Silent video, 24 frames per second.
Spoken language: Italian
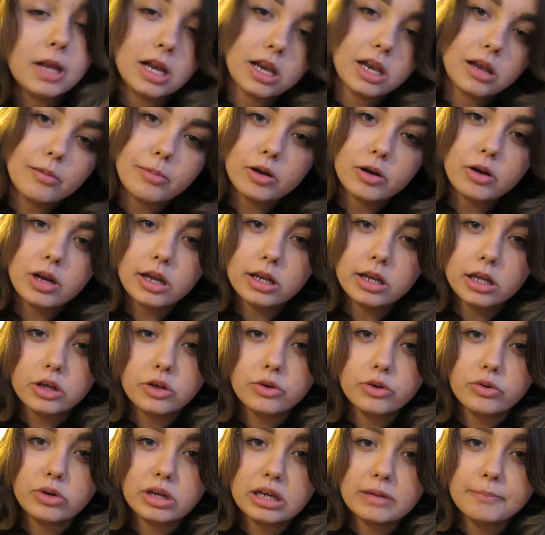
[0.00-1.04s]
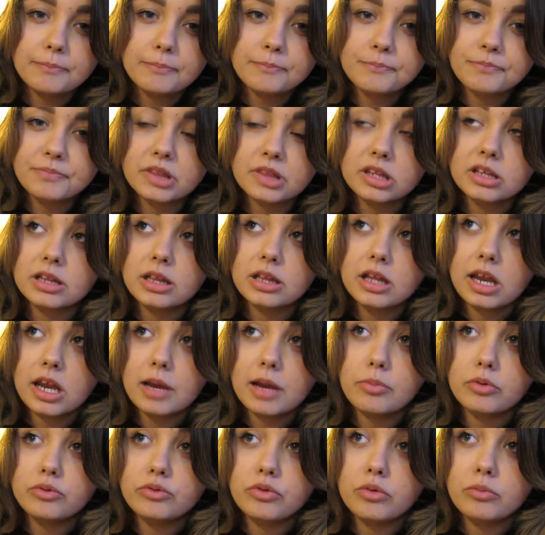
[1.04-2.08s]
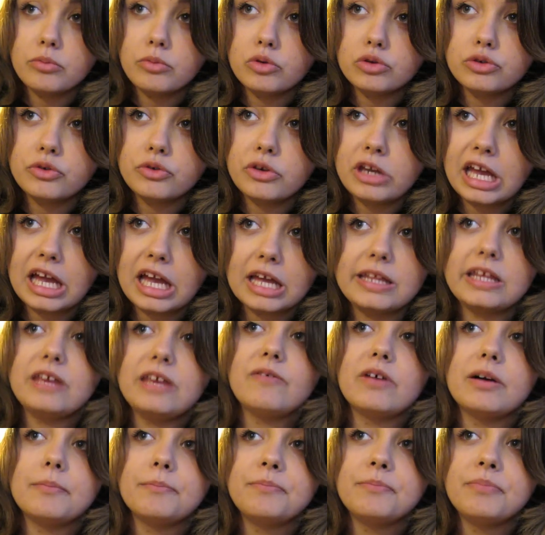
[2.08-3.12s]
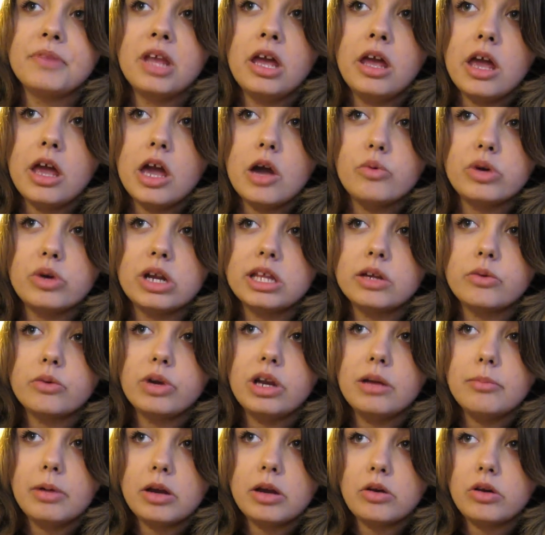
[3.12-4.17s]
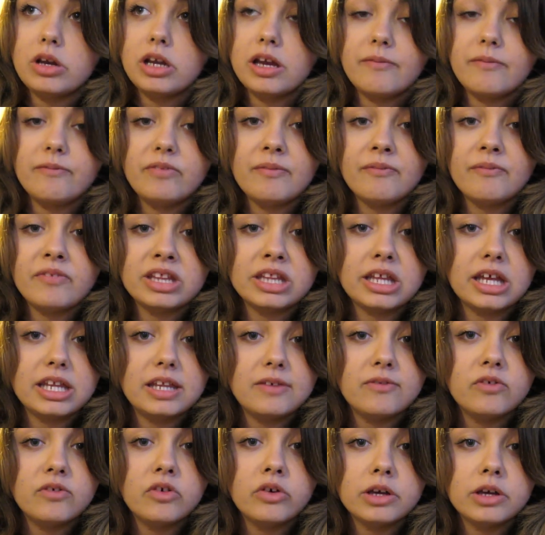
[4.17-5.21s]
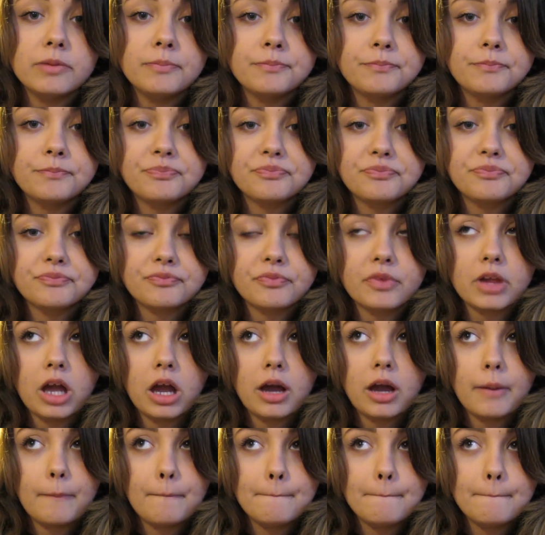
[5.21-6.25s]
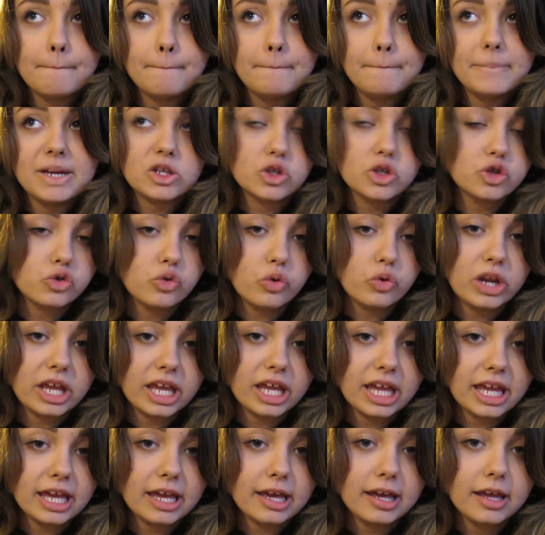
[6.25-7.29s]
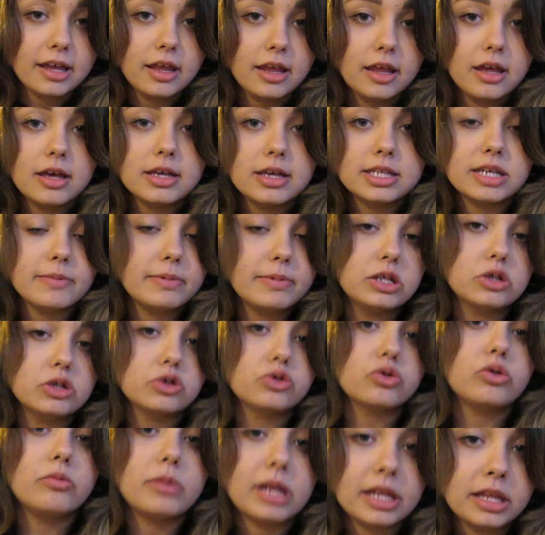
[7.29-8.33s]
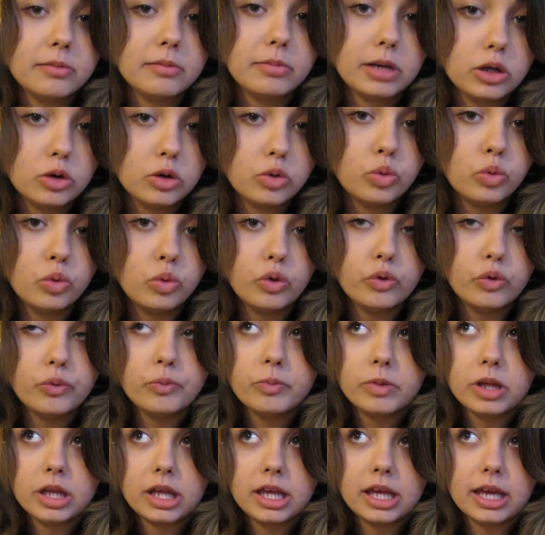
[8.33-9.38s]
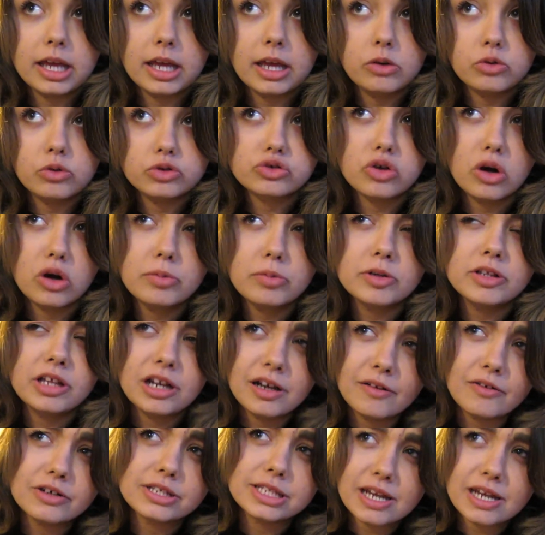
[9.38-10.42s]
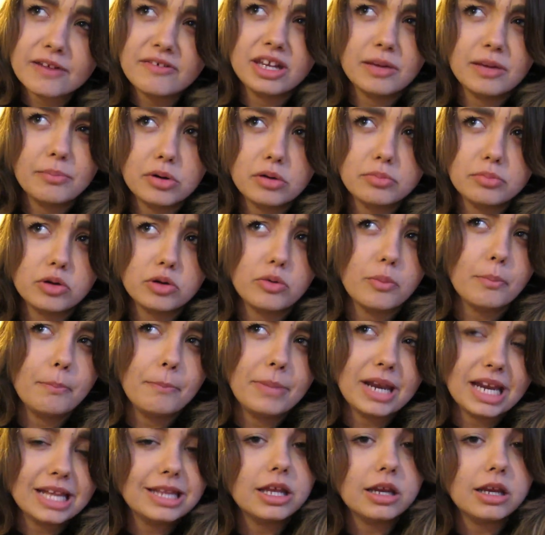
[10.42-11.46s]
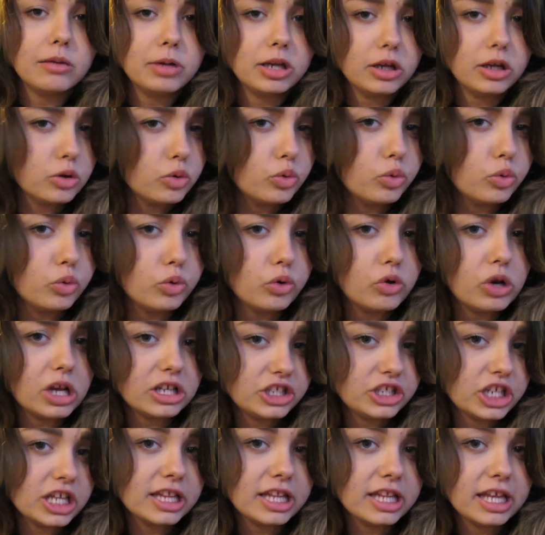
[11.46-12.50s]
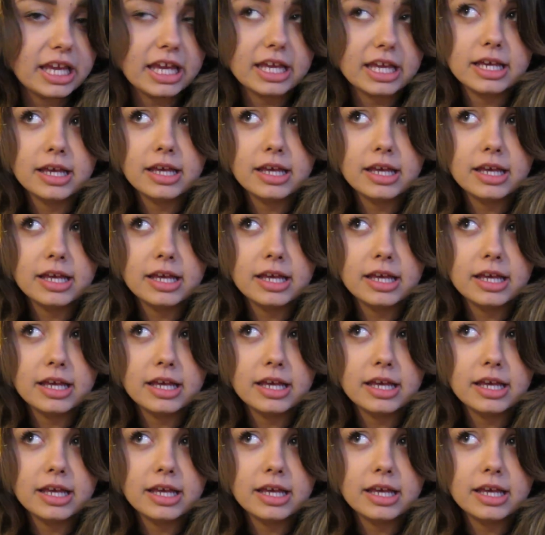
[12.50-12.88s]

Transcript: La parola ricchione la reputo molto negativa, è una di quelle parole che vi inventate voi, persone che sapete solo prendere per il culo e lo scopo della vostra vita è proprio prendere per il culo la gente che